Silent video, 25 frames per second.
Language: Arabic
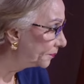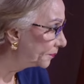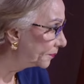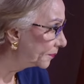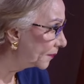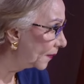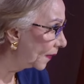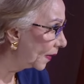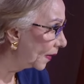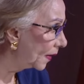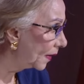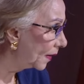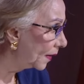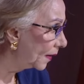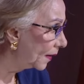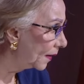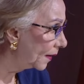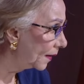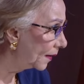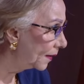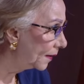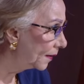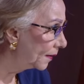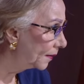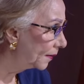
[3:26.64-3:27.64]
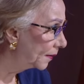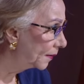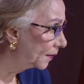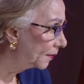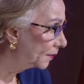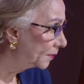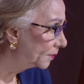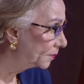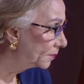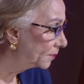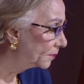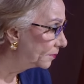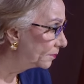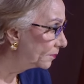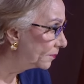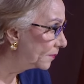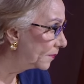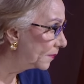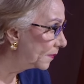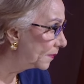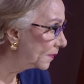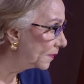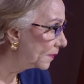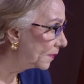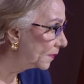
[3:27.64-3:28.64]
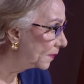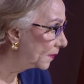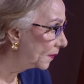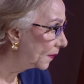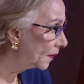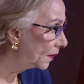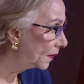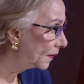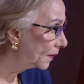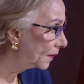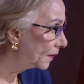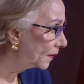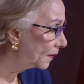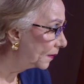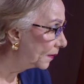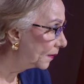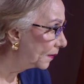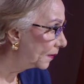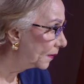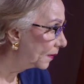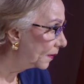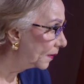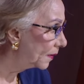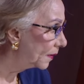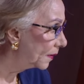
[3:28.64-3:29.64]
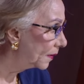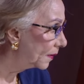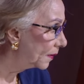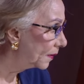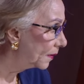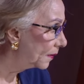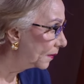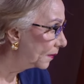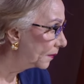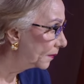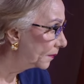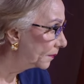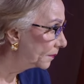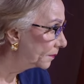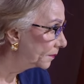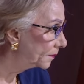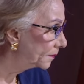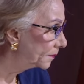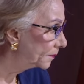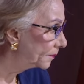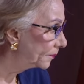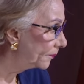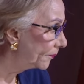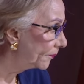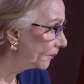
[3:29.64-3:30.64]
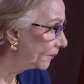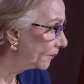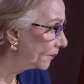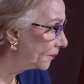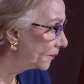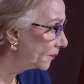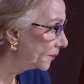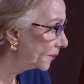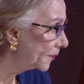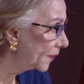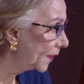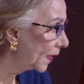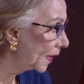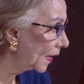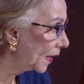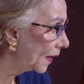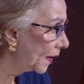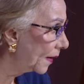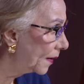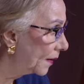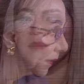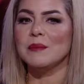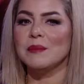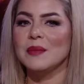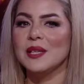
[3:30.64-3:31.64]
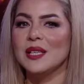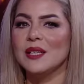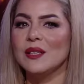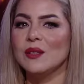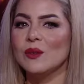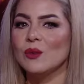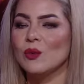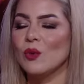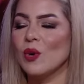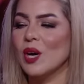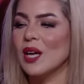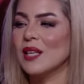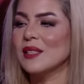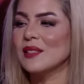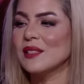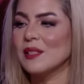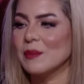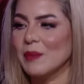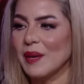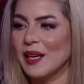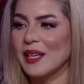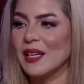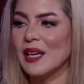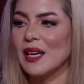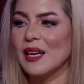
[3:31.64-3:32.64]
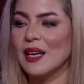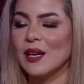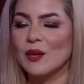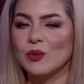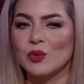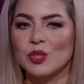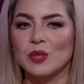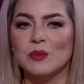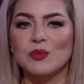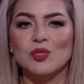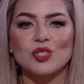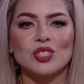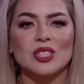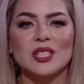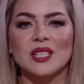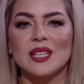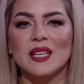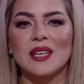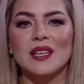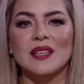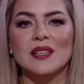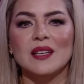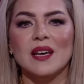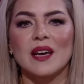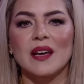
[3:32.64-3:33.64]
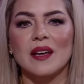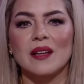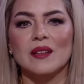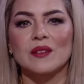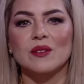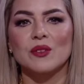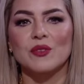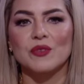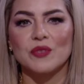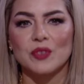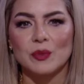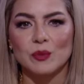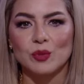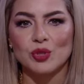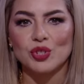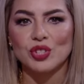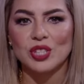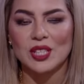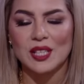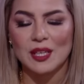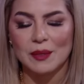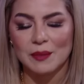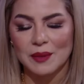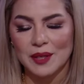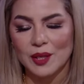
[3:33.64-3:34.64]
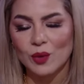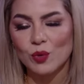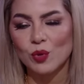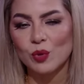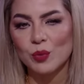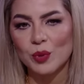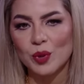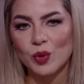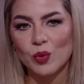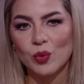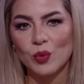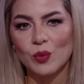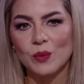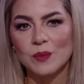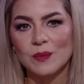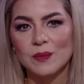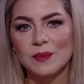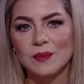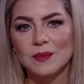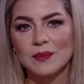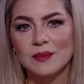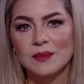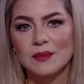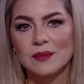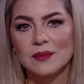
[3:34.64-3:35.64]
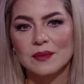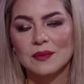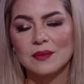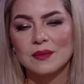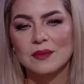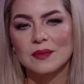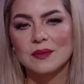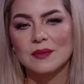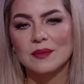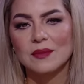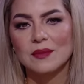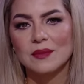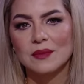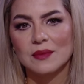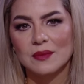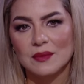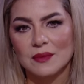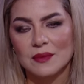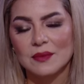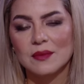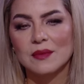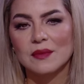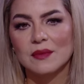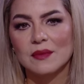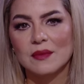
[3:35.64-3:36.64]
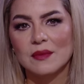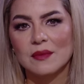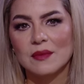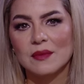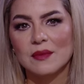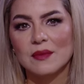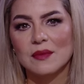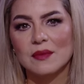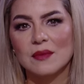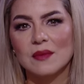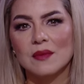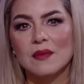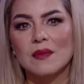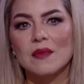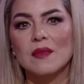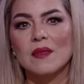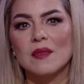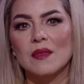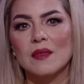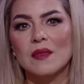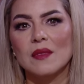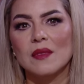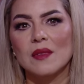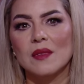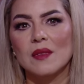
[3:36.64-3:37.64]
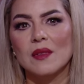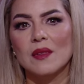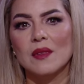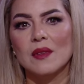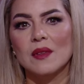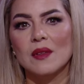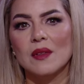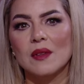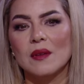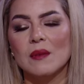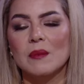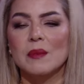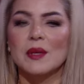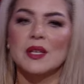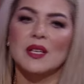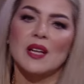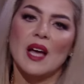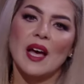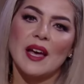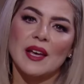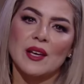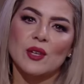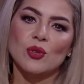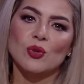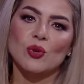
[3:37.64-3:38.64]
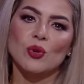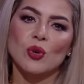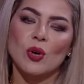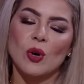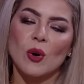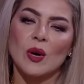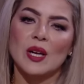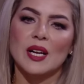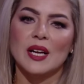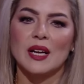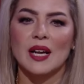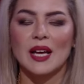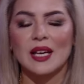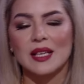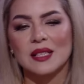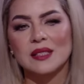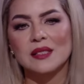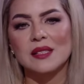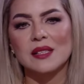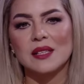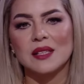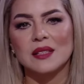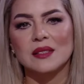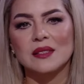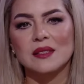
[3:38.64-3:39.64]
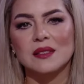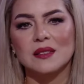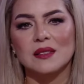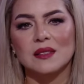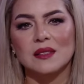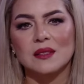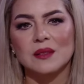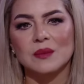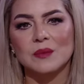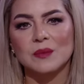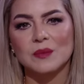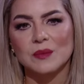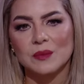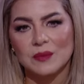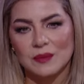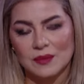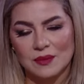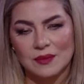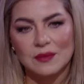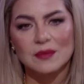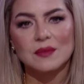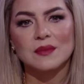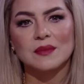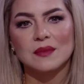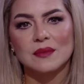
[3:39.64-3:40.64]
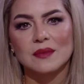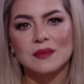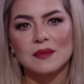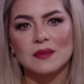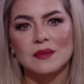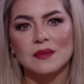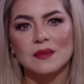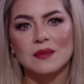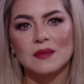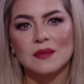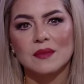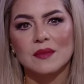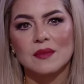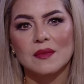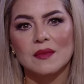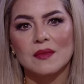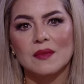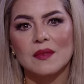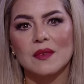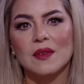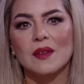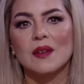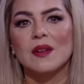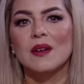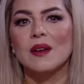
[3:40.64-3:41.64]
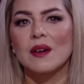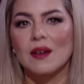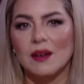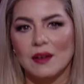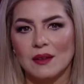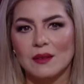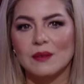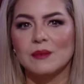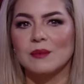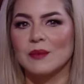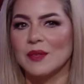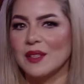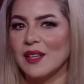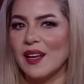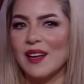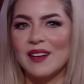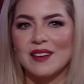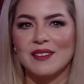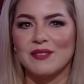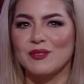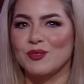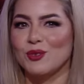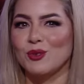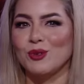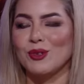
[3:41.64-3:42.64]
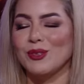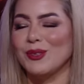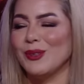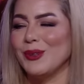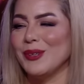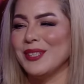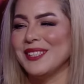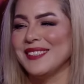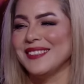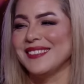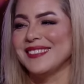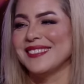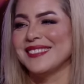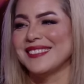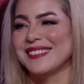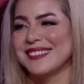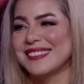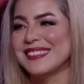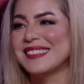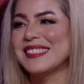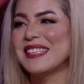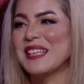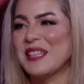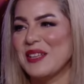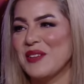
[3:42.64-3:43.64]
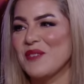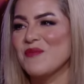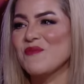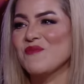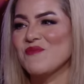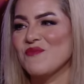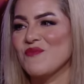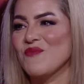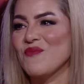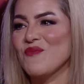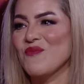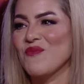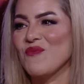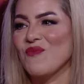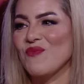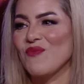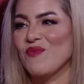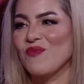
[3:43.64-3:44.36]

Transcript: هكمل هسيب عيالي وهمشي في اي وقت احساس ان هي مش هتكمل وهتسيب عيالها وتمشي ليه يا هند في مشكله بينك وبينه كان في مشكله كده بس يعني من ناحيته هو ولا ناحيتك انت لا من ناحيته هو اه ما انا عرفت والله لا لا بصي